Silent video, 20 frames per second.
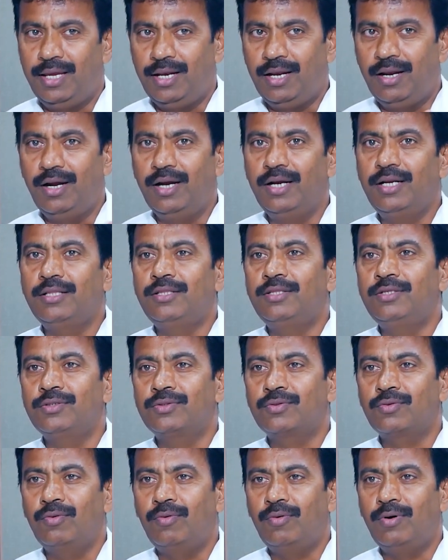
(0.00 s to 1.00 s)
ఎలాంటిది
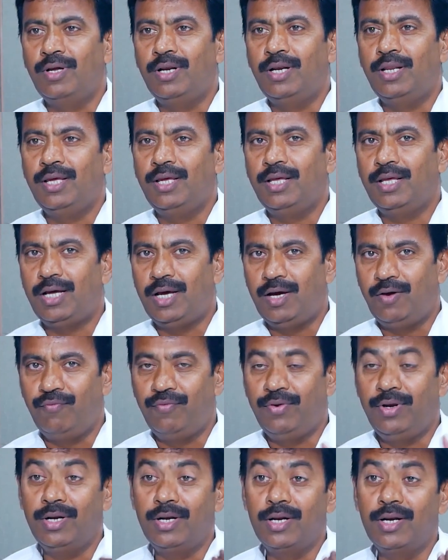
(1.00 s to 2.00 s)
తీసుకోవాలి ఆ
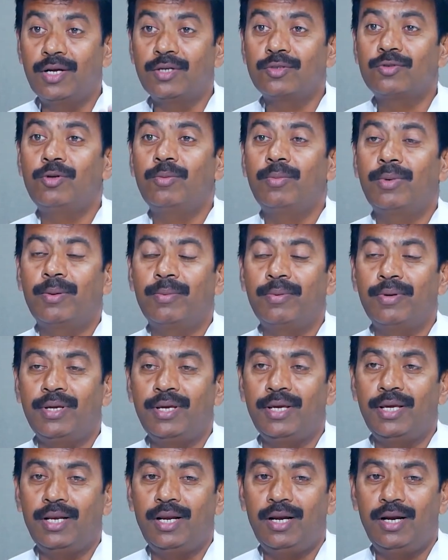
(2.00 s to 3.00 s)
వీట్ గ్రాస్లో మనం
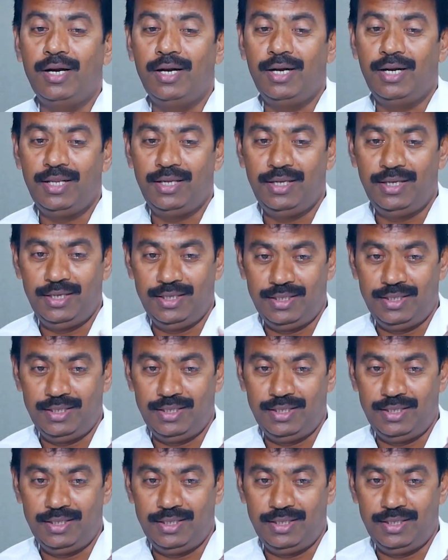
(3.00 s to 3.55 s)
ఎలాంటి